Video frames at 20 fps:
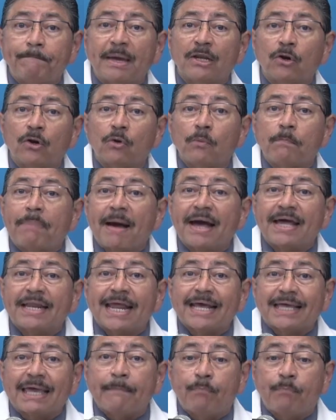pero
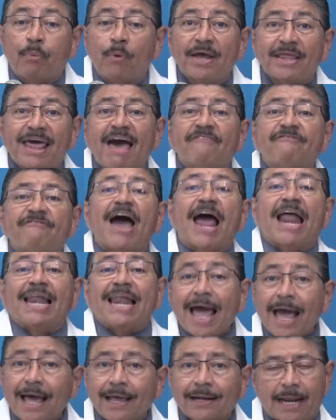para que pueda
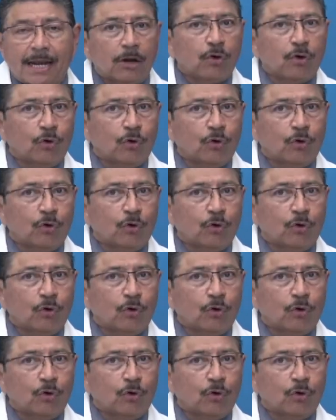avalar el